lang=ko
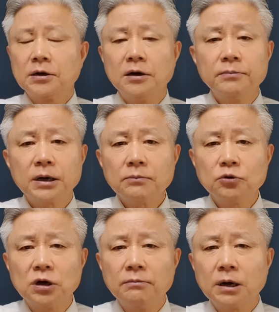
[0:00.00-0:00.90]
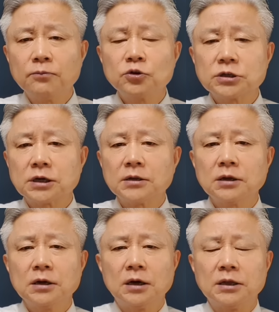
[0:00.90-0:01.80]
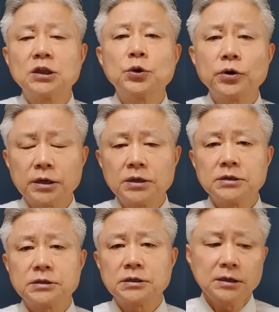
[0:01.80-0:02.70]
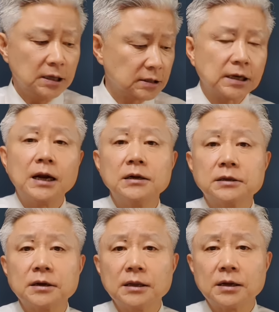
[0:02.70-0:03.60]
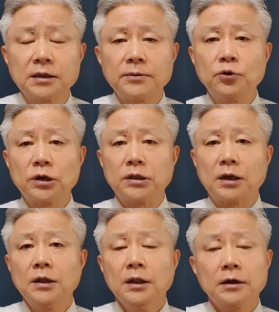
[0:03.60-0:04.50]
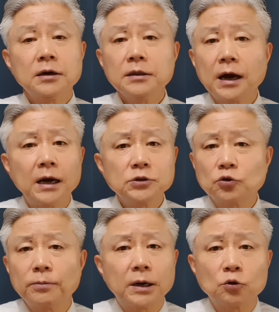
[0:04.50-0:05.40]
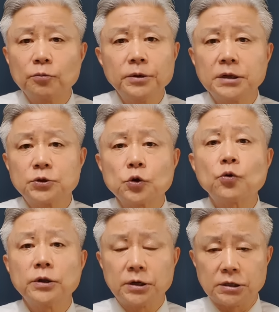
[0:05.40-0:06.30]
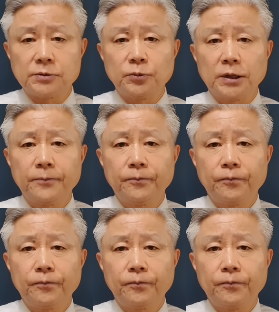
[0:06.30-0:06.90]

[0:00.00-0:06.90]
그 얼마나 어마무시한 네트워크 있는지를 잘 드러내는 대목인데 그런데 아직도 많은 국민들이 쏟고 있는 것입니다.